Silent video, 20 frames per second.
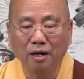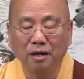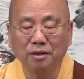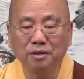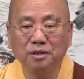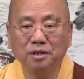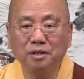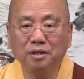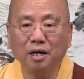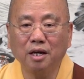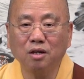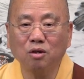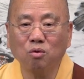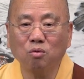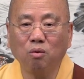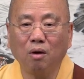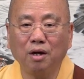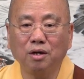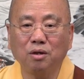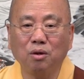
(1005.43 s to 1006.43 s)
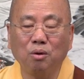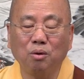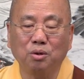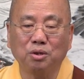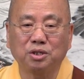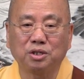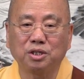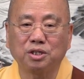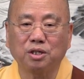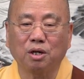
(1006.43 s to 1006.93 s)
一天关二
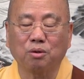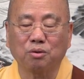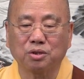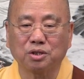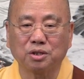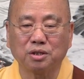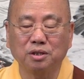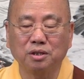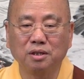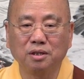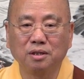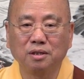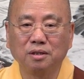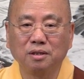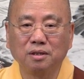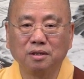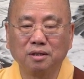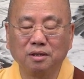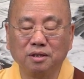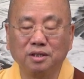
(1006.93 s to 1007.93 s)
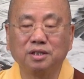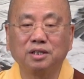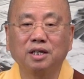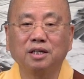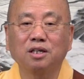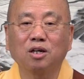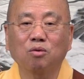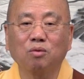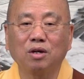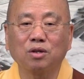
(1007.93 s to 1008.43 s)
十小时，你
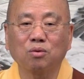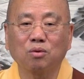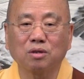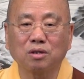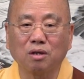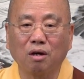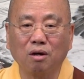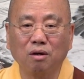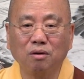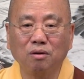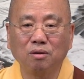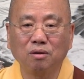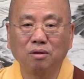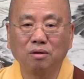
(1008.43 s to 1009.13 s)
现在关多少？